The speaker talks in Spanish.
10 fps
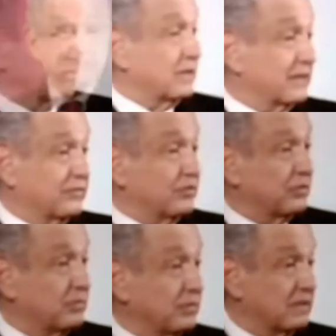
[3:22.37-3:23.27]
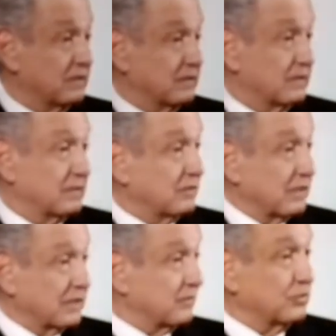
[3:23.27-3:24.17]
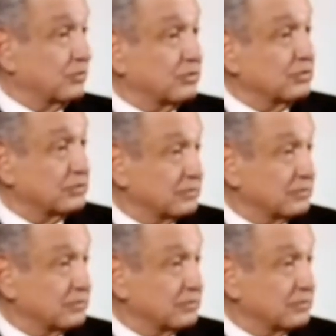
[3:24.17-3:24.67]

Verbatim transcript: o la reforma o la revolución.